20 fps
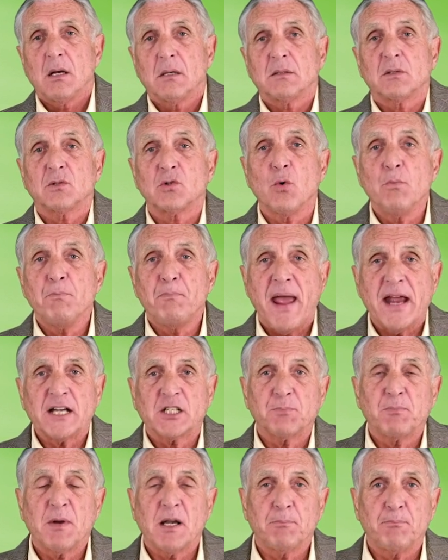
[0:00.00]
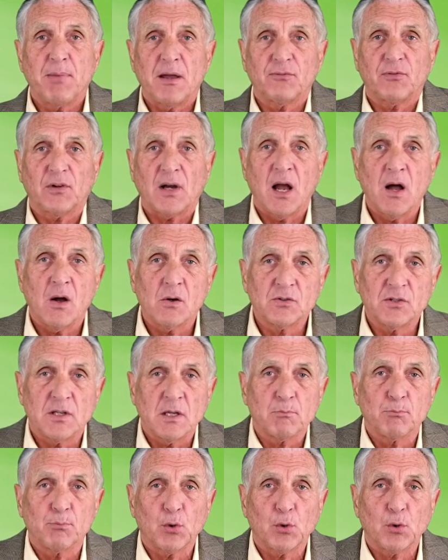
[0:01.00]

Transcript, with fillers: zum Beispiel bei Frauen im